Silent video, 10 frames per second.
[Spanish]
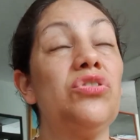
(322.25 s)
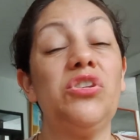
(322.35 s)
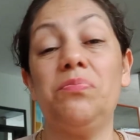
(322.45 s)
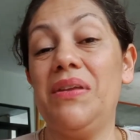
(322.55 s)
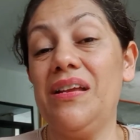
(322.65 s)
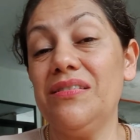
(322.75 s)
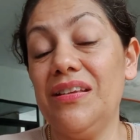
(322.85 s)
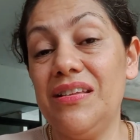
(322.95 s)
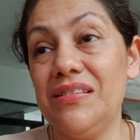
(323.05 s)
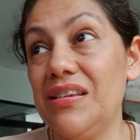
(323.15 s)
sus
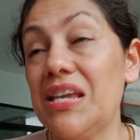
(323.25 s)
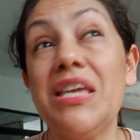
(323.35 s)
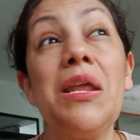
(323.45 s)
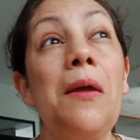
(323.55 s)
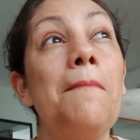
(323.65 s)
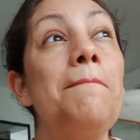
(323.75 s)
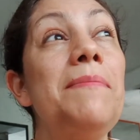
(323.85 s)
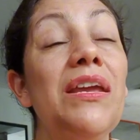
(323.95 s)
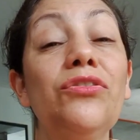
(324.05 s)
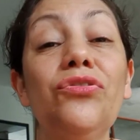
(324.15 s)
esperanzas de seguir
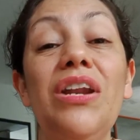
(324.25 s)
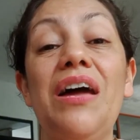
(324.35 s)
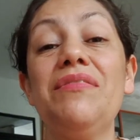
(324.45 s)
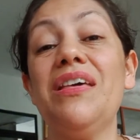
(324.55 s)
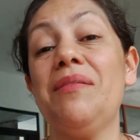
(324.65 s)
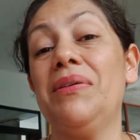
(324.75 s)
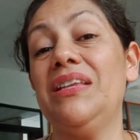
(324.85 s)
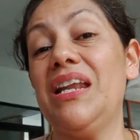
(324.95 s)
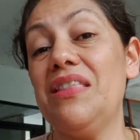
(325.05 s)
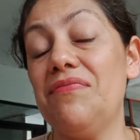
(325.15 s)
viendo la vida de
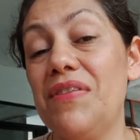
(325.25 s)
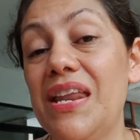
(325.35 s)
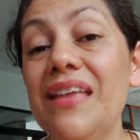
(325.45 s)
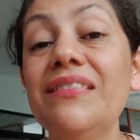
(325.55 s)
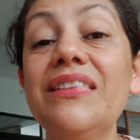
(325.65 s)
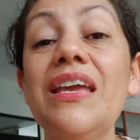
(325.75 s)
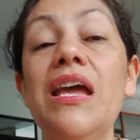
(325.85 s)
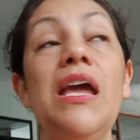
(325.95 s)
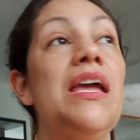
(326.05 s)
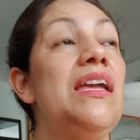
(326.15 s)
manera diferente,